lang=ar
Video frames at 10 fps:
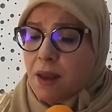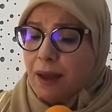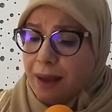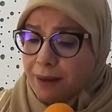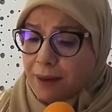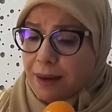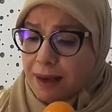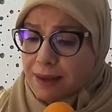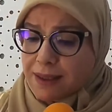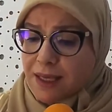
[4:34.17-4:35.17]
قرر
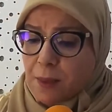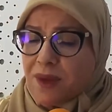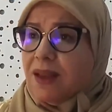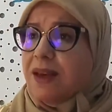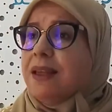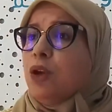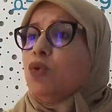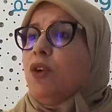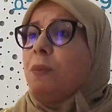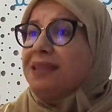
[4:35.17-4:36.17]
غلق السياب نظرا لأنه
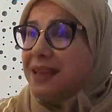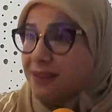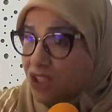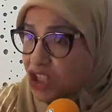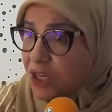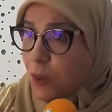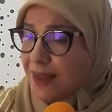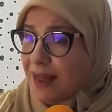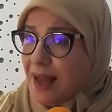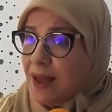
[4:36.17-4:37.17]
فما استراتيجية
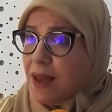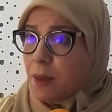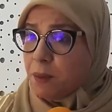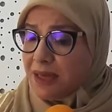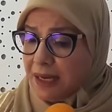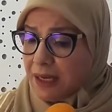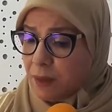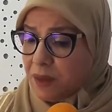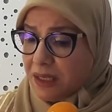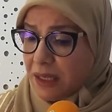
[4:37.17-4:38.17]
واضحة من
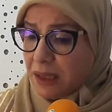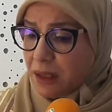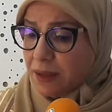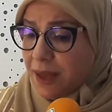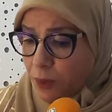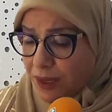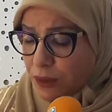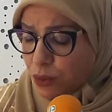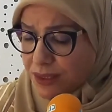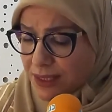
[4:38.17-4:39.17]
من الدولة
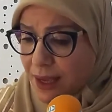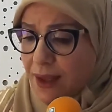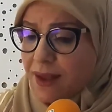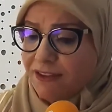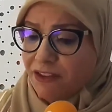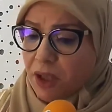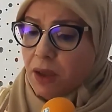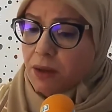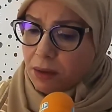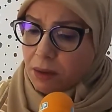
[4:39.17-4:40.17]
التونسية في
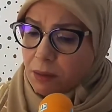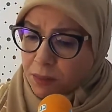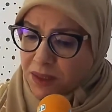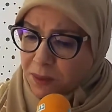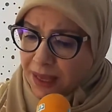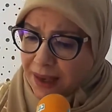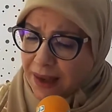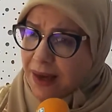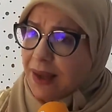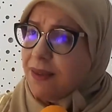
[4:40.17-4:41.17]
بالطبيعه
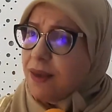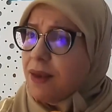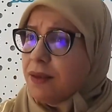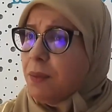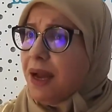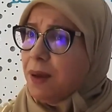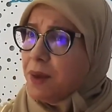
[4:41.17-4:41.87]
الغلق هذا يتم على